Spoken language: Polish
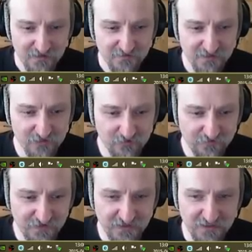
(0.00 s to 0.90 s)

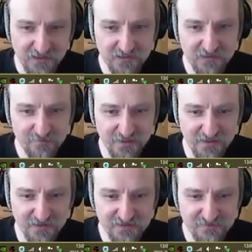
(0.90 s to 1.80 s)
Nagłówki. Dobra,
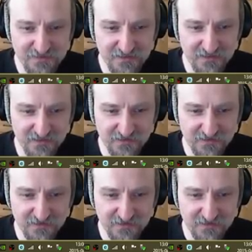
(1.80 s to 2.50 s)
jedziemy dalej.